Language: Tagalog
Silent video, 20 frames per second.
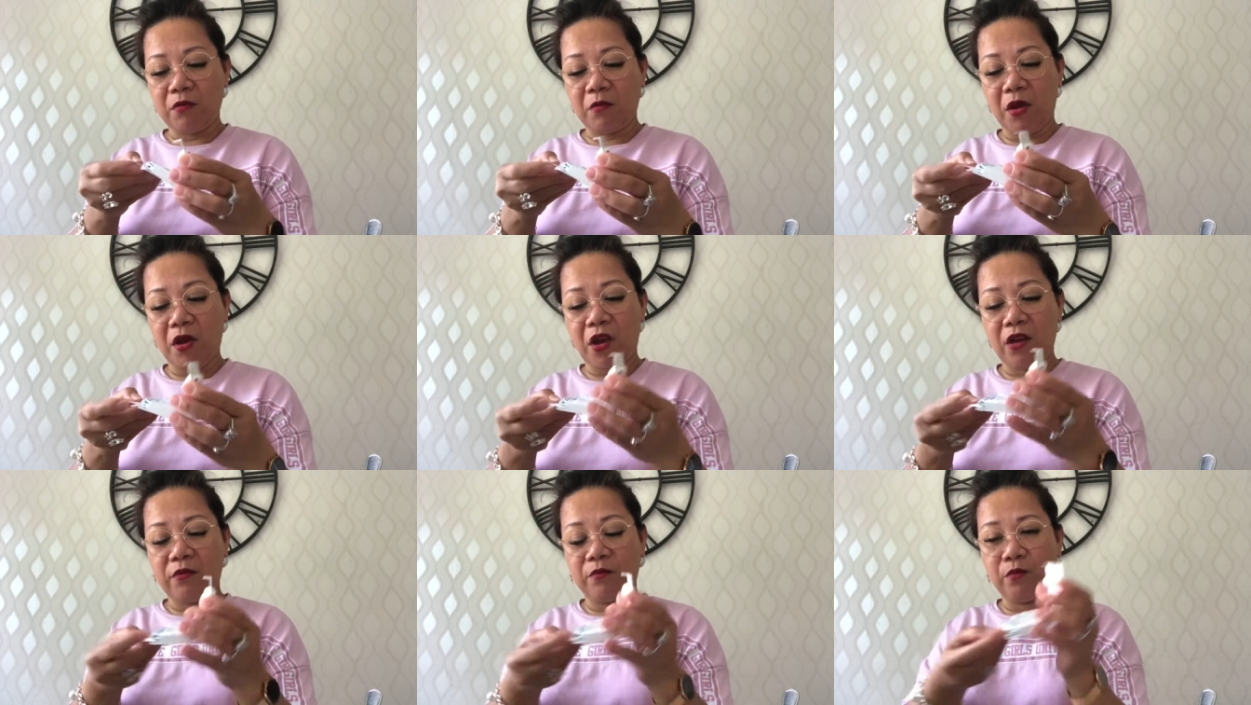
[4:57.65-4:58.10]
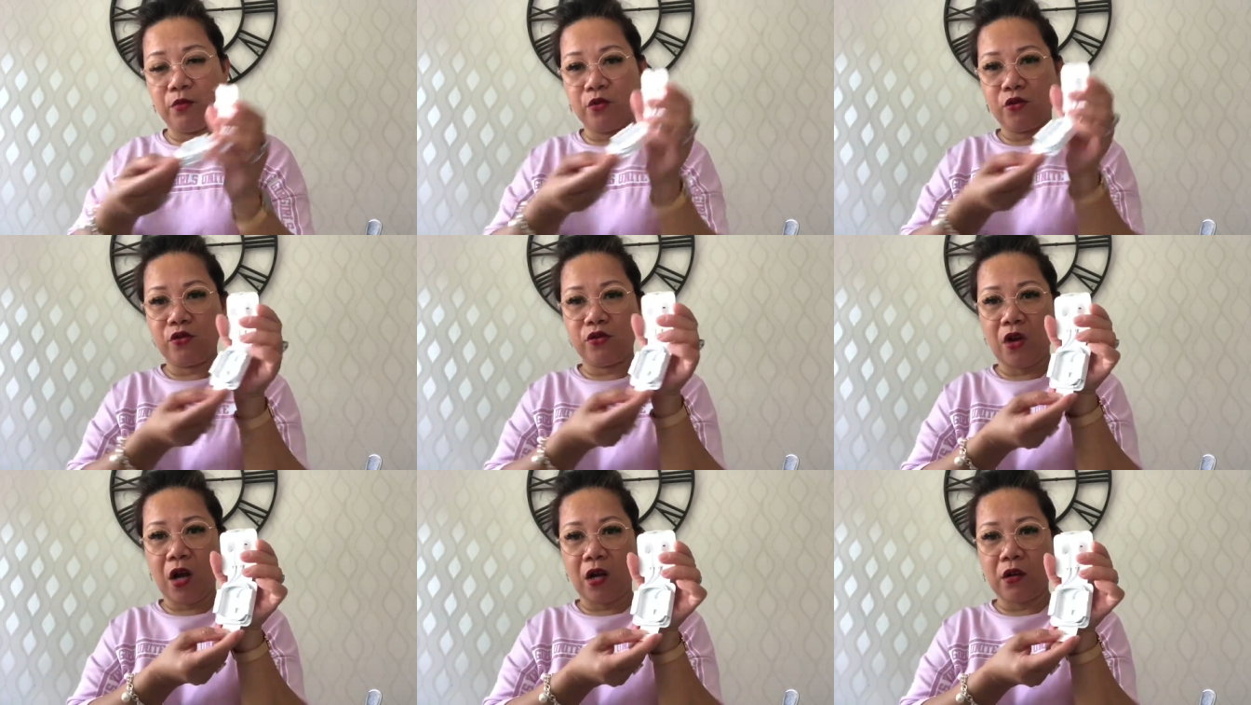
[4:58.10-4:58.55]
May
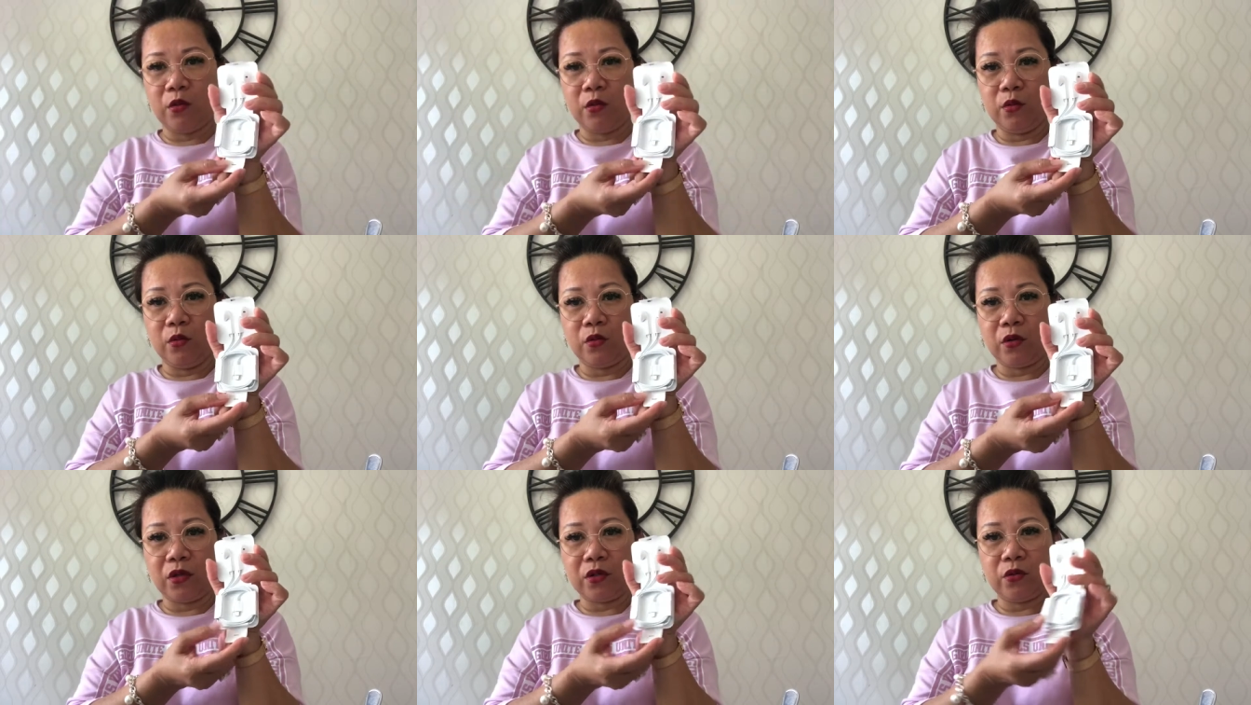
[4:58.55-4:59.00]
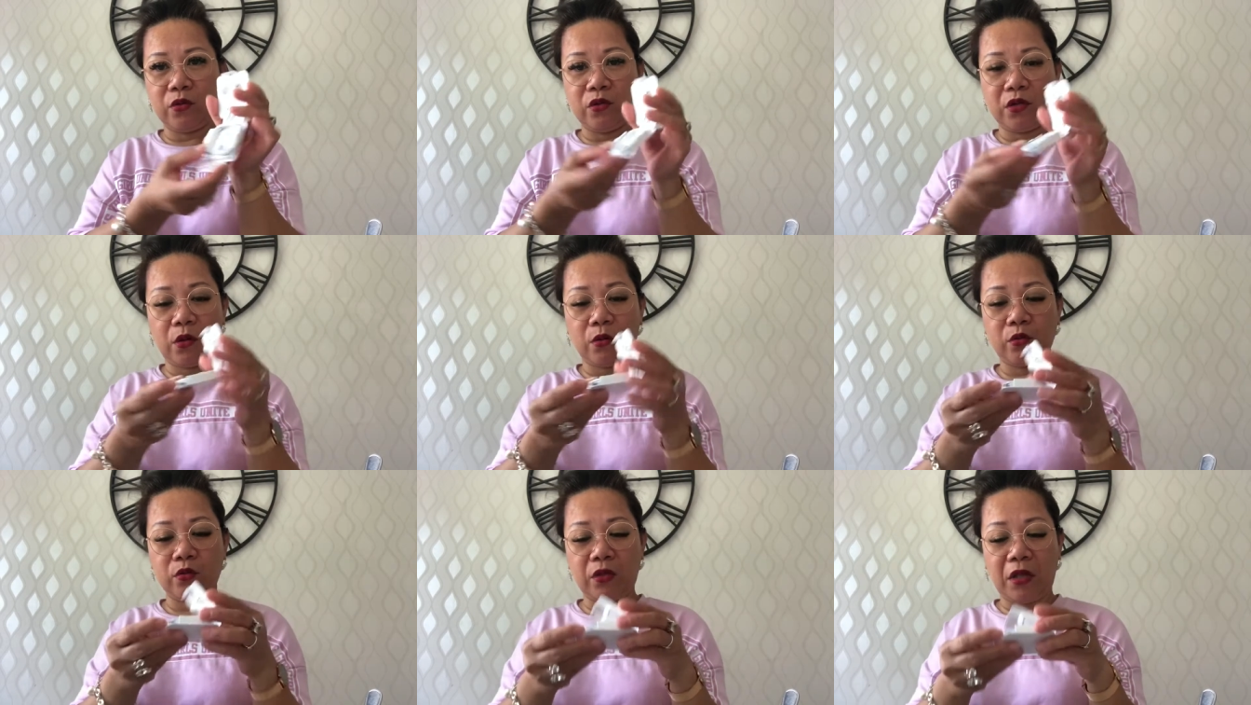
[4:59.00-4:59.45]
headphones na ako. Kasi
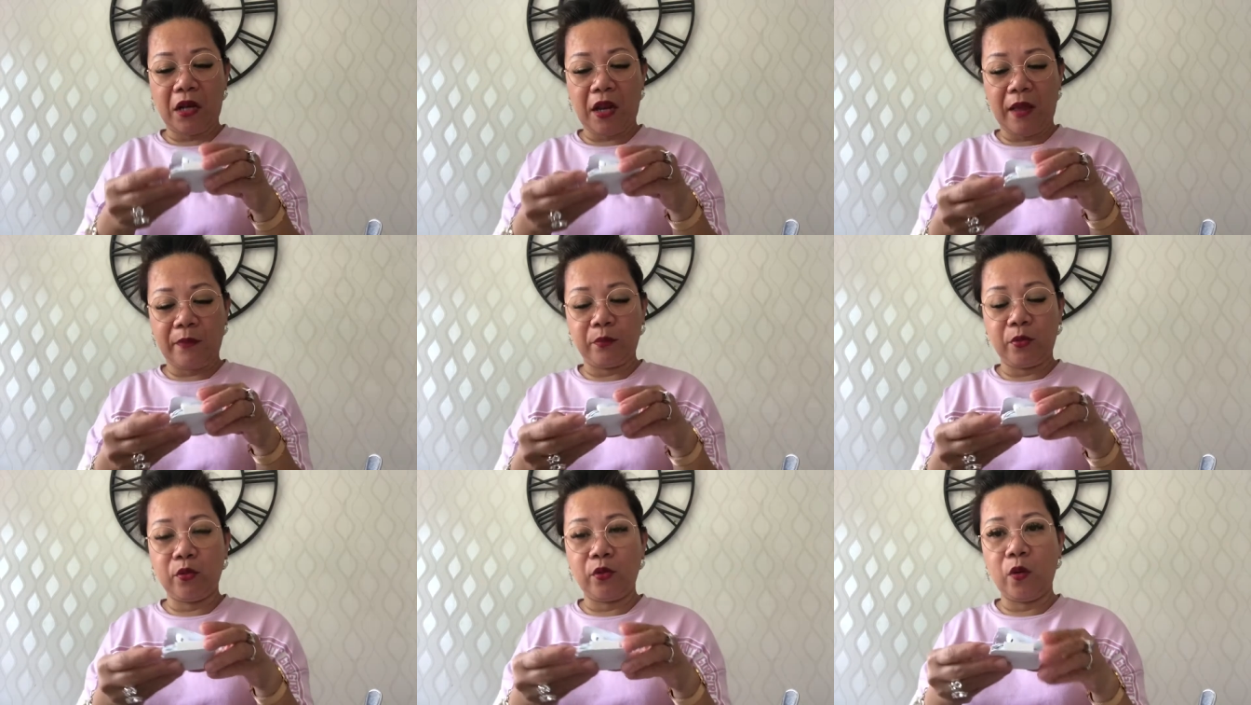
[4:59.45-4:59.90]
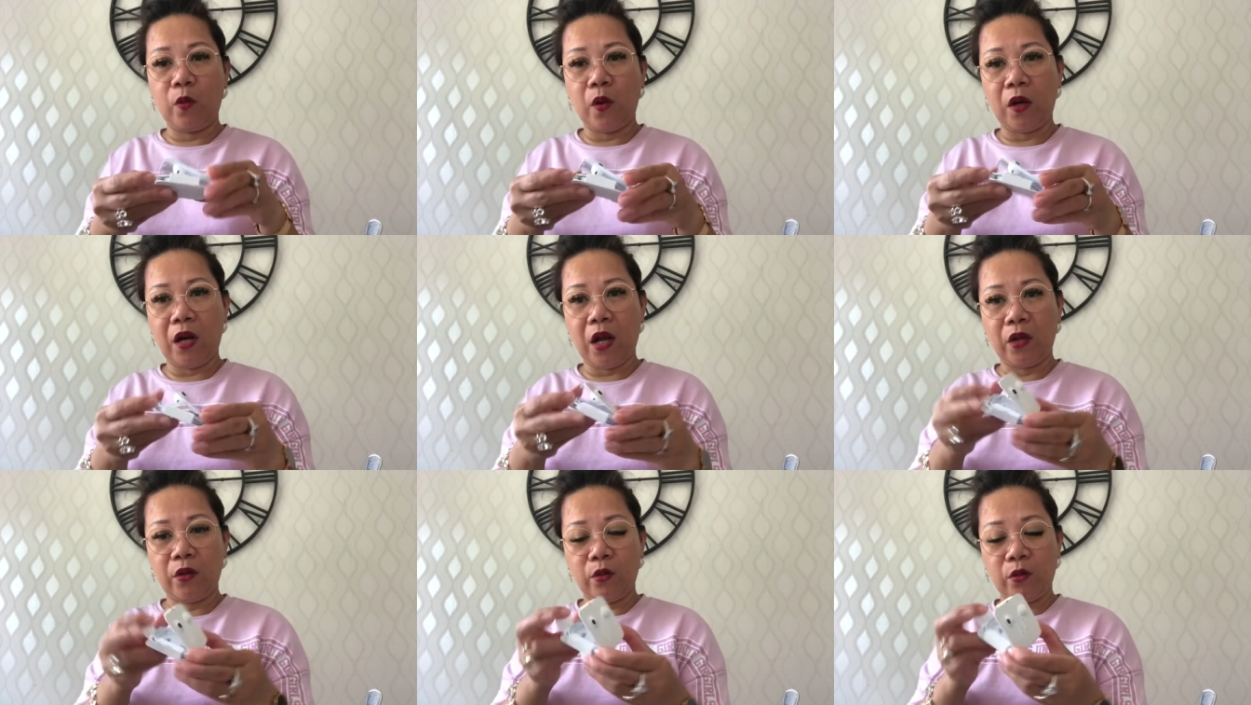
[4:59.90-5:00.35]
sa kong telepono
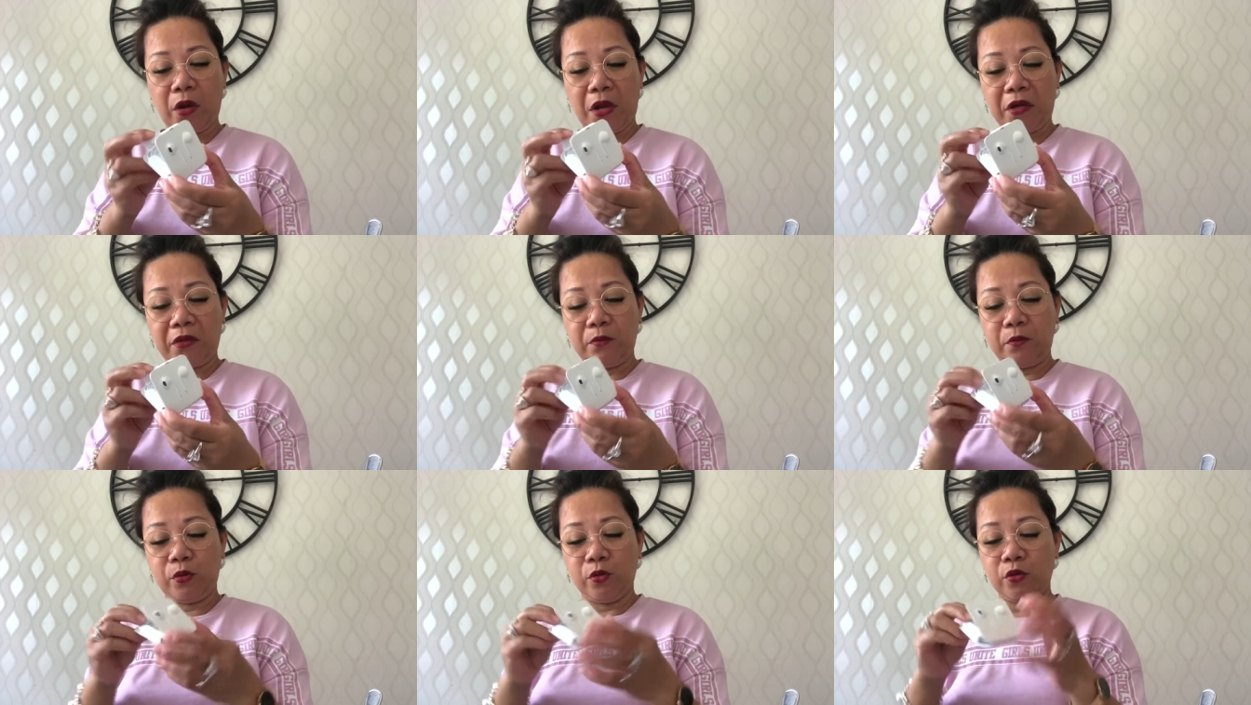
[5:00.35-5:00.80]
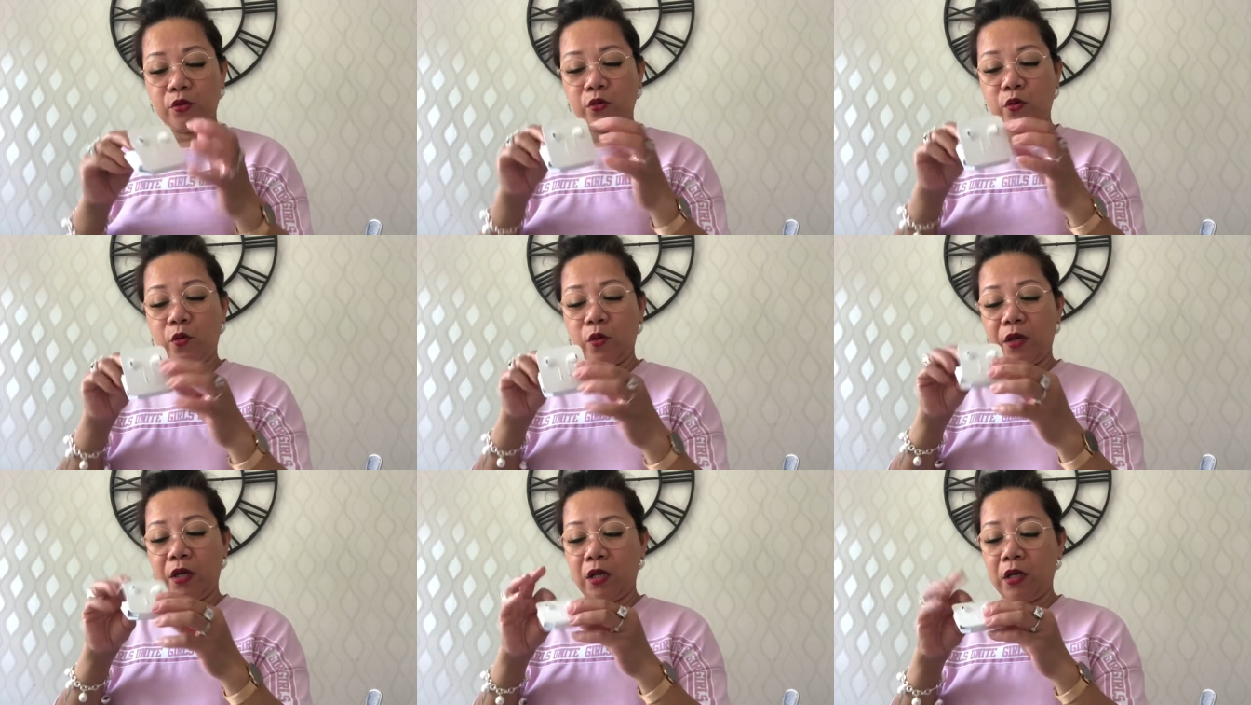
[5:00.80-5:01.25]
wala yung headphones
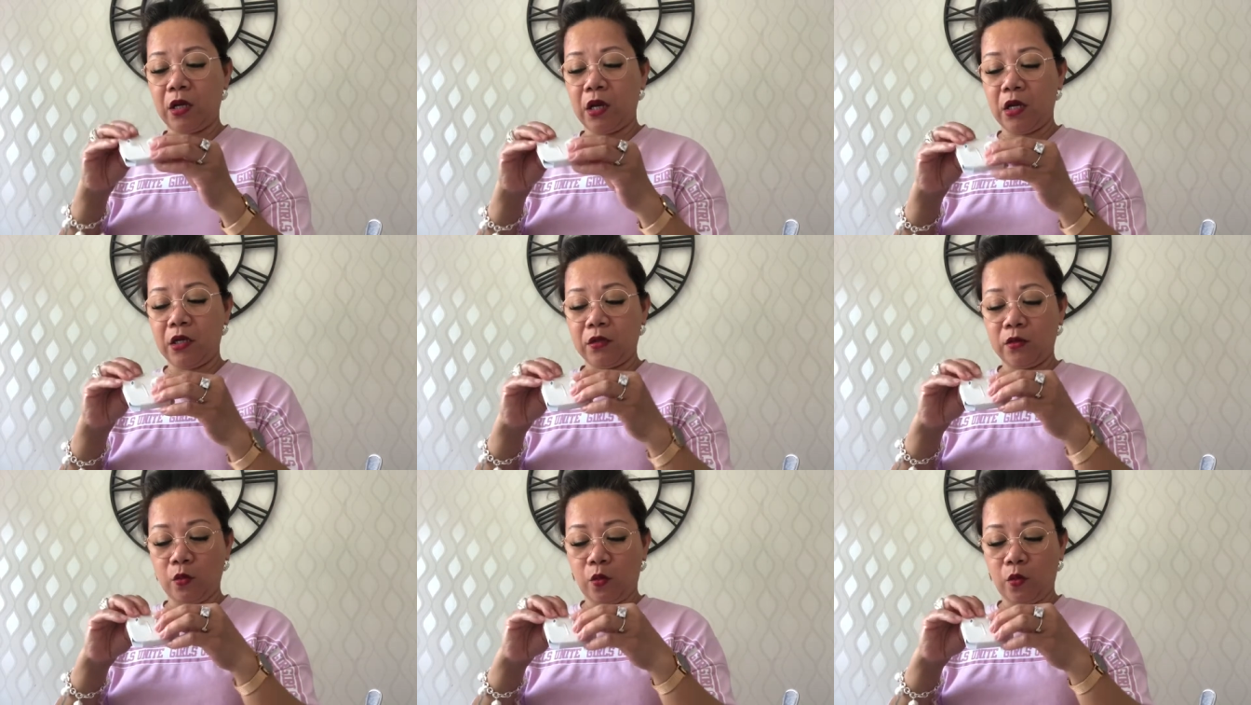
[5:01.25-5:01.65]
ko. Ayan guys.